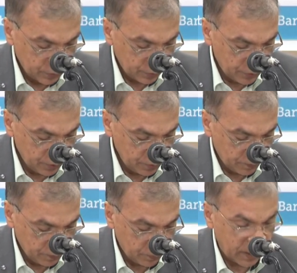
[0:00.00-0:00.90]
যদিও
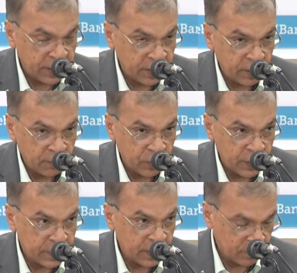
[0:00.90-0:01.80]
ব্যতিক্রম
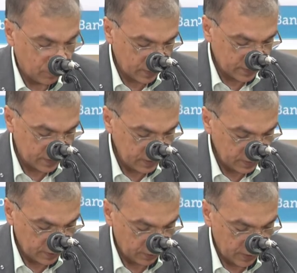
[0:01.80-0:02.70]
রয়েছে আমি বলেছি
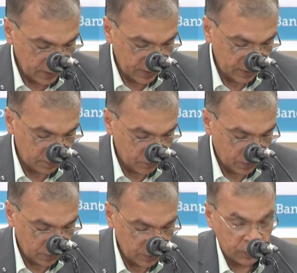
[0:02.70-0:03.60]
অনেকে
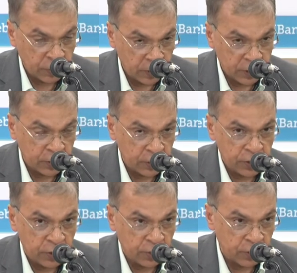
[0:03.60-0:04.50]
অনেক
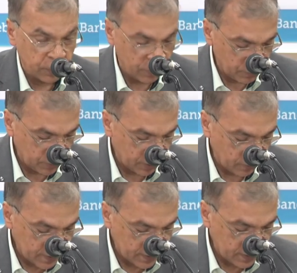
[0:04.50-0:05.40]
সংশ্লিষ্ট কর্মকর্তা
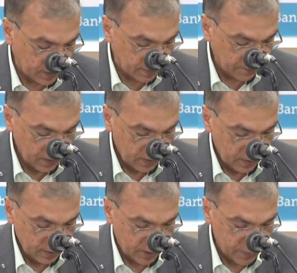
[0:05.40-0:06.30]
রয়েছেন যারা
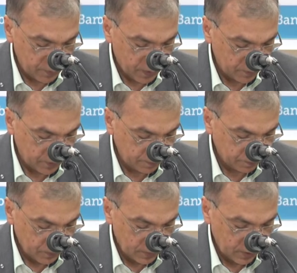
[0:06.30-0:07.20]
সার্বিকভাবে
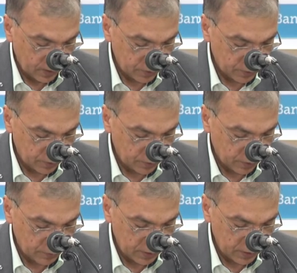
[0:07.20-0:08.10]

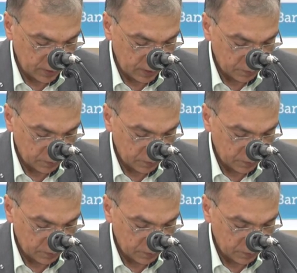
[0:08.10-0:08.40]
জবাবদিহিতা